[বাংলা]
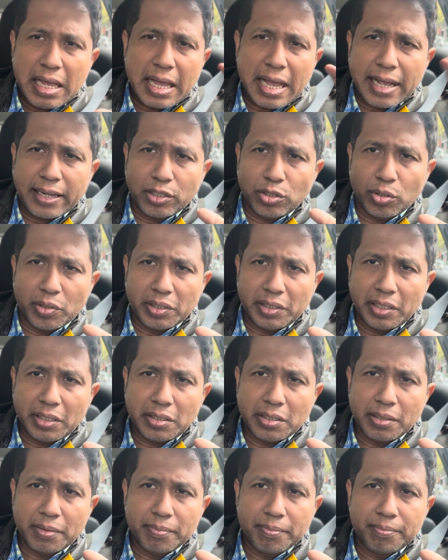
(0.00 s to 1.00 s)
এক চোখে
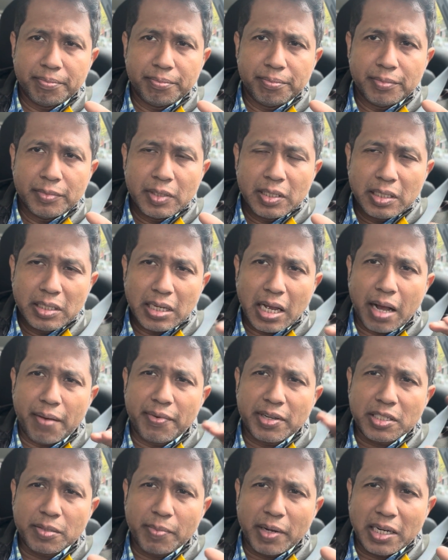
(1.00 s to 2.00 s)
দেখছেন যে
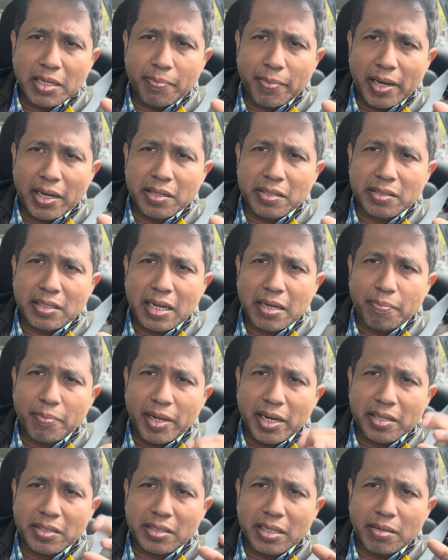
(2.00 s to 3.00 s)
হামাস মানে প্যালেস্টাইন
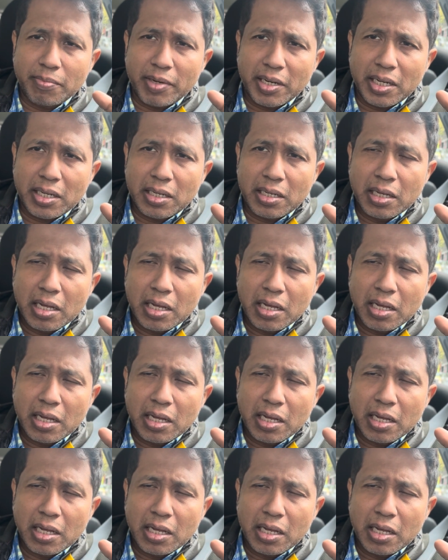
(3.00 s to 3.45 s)
প্যালেস্টাইন মানে